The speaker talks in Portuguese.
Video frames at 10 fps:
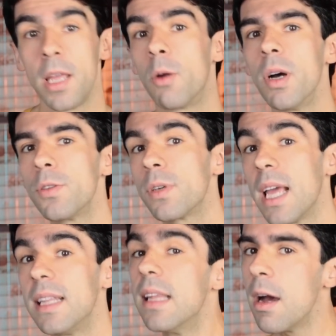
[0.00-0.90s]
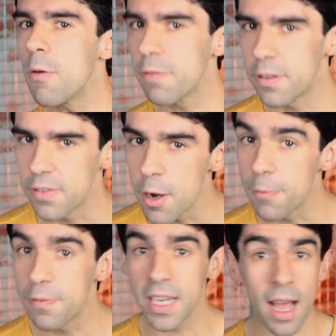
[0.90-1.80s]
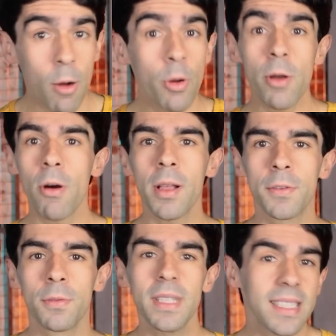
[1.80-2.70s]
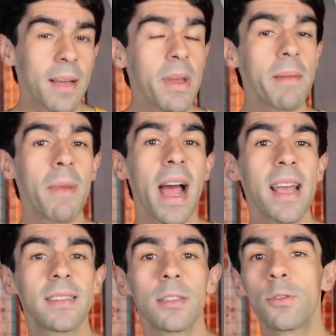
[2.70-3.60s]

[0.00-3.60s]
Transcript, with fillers: enquanto quem não viveu fica curioso em saber mais